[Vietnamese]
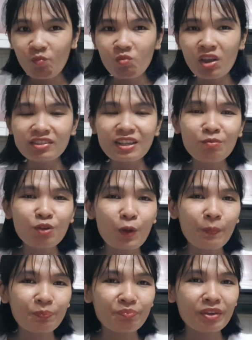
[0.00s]
xong rồi
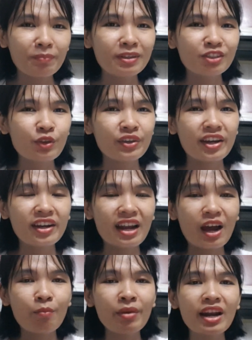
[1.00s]
mình suy nghĩ ra
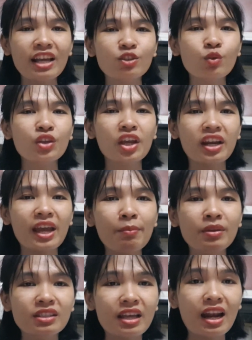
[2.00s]
không biết là số tiền đây
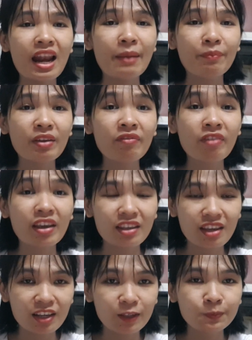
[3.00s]
mình sẽ làm cái việc
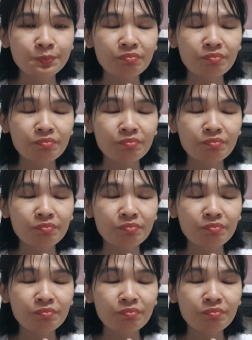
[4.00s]
gì